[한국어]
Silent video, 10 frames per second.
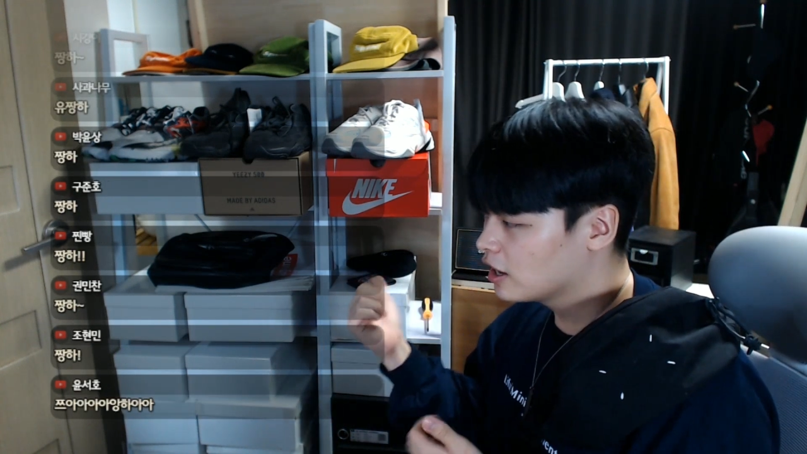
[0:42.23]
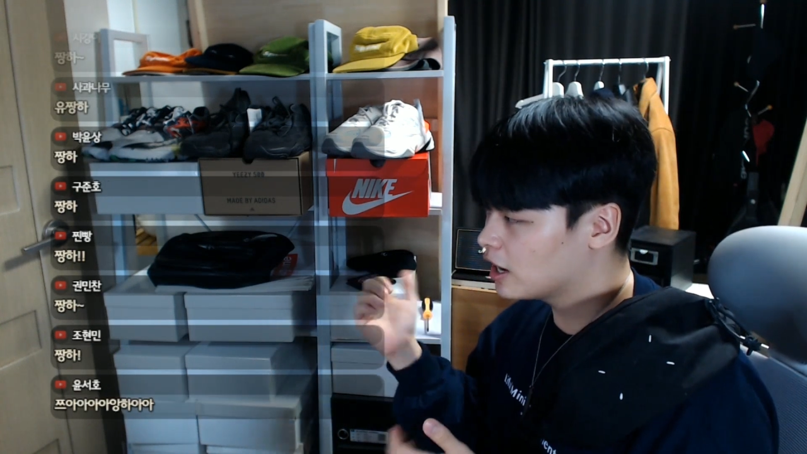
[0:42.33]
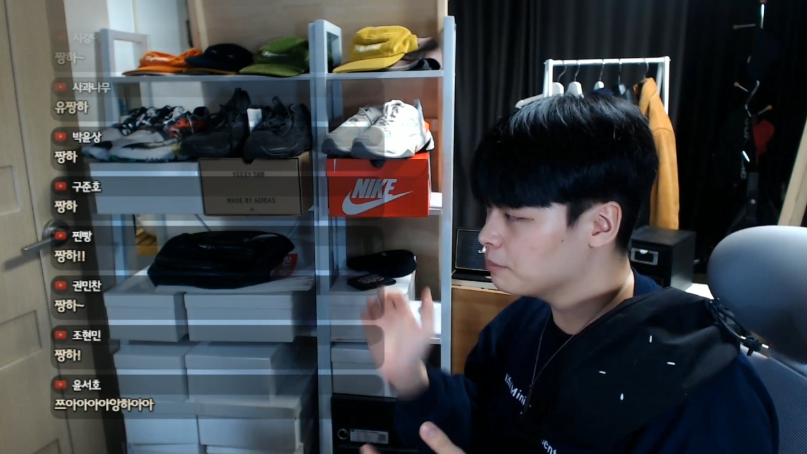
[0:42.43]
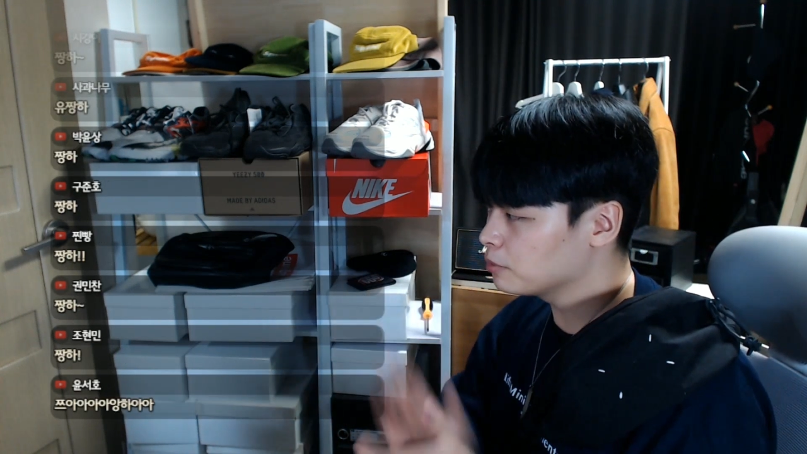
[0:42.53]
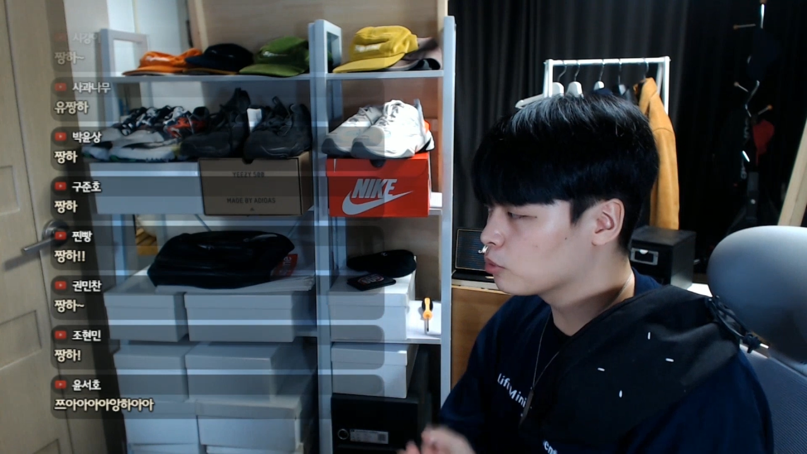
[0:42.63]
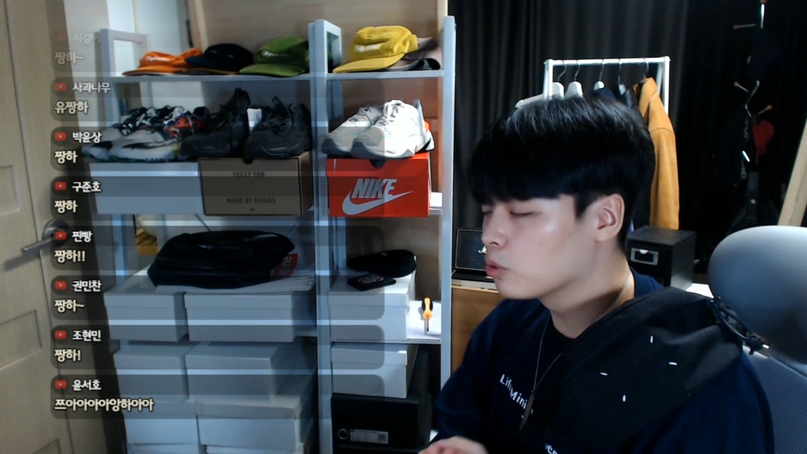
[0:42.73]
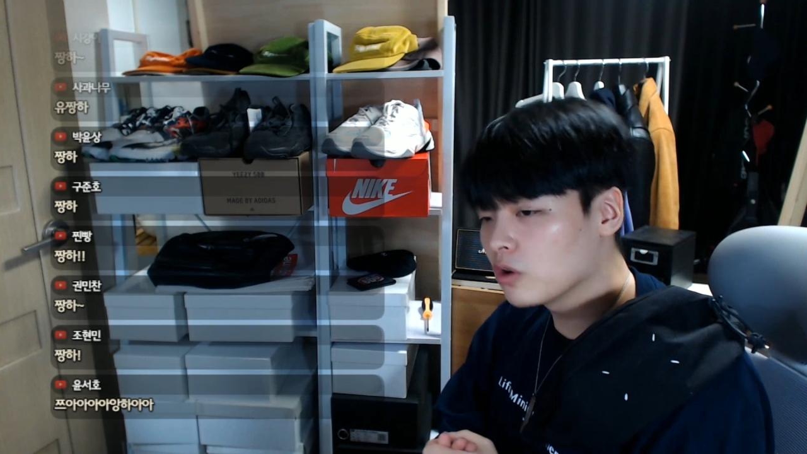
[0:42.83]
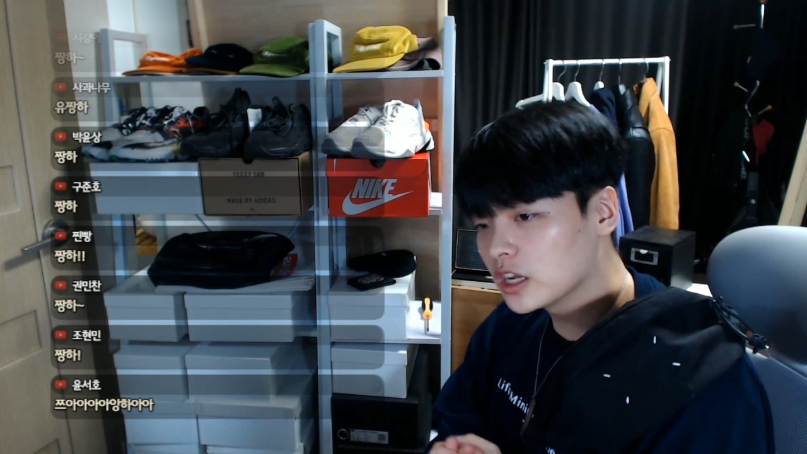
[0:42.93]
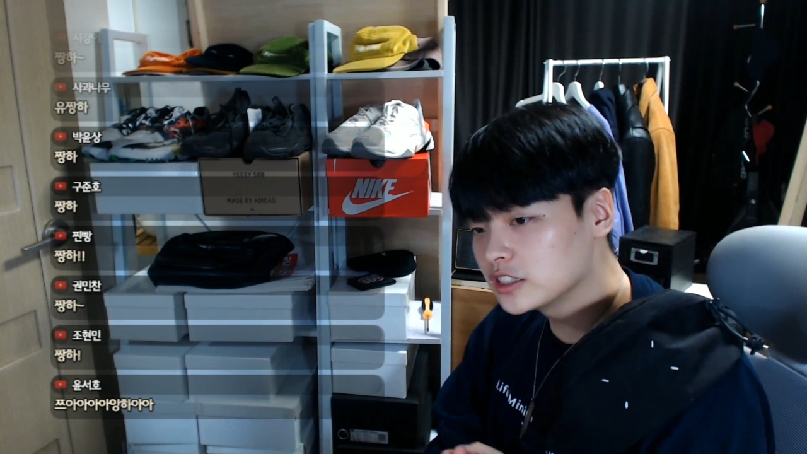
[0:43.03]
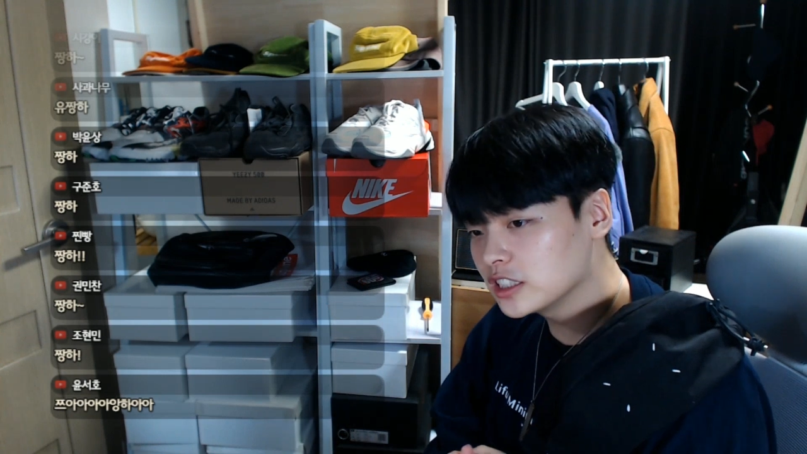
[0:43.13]
한번 그거
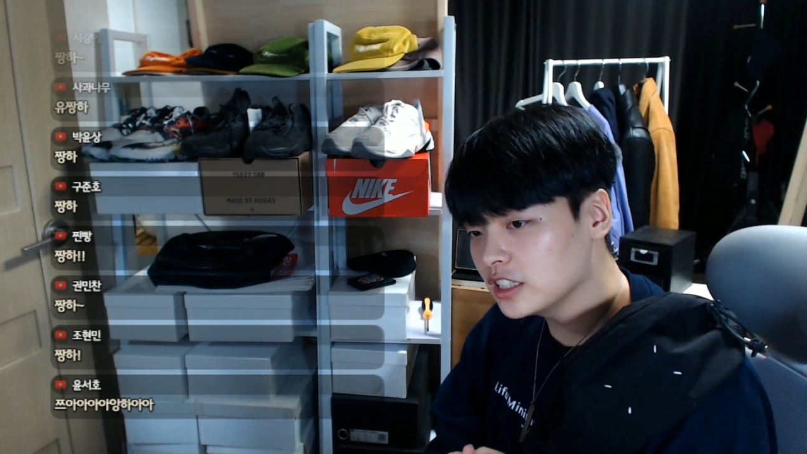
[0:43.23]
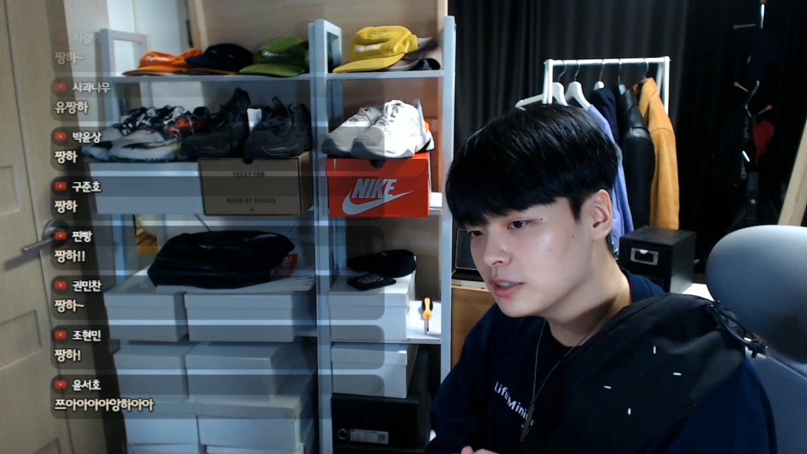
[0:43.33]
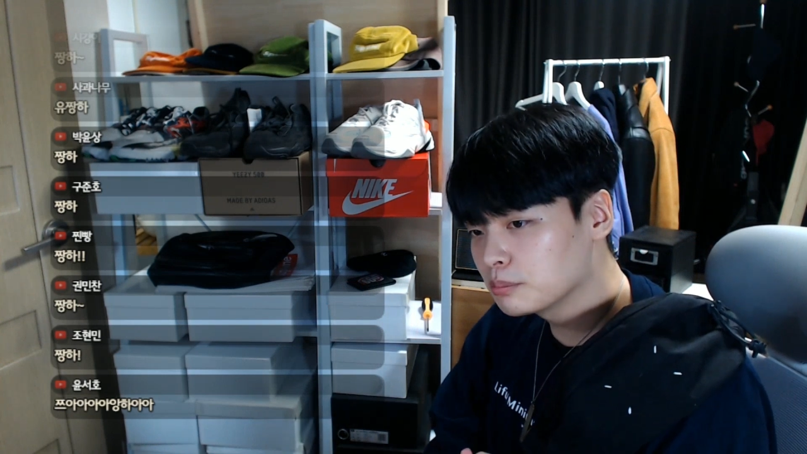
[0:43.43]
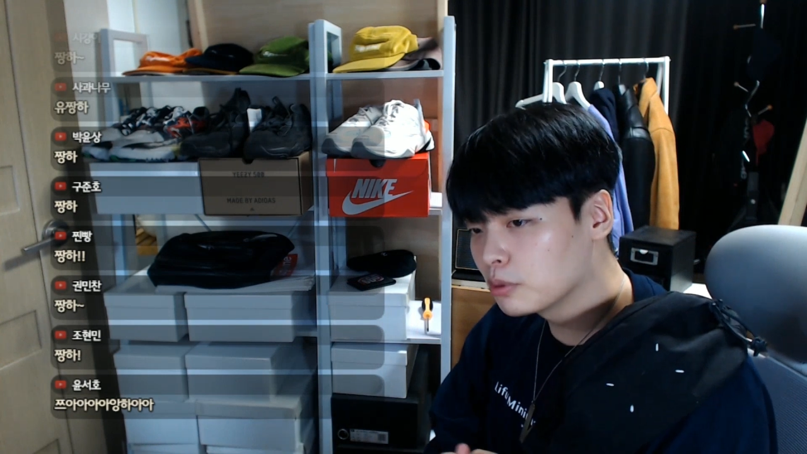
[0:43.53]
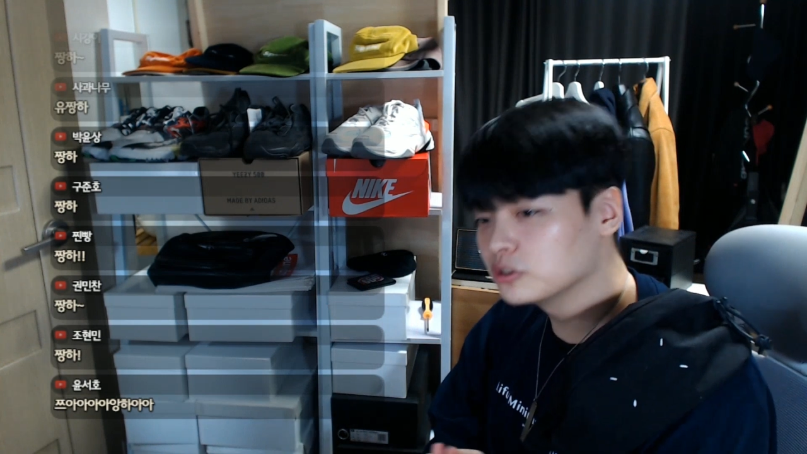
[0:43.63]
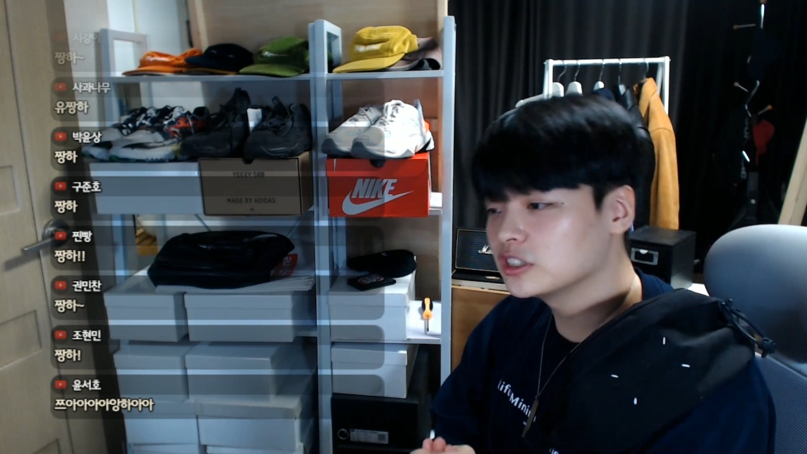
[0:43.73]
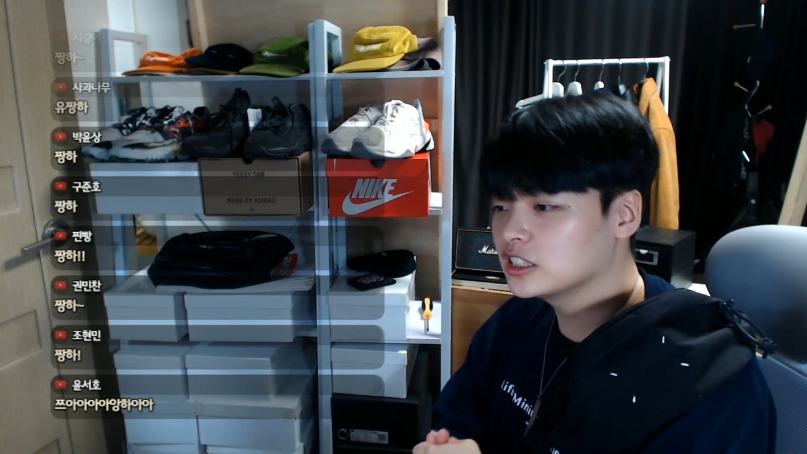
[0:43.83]
같이 보는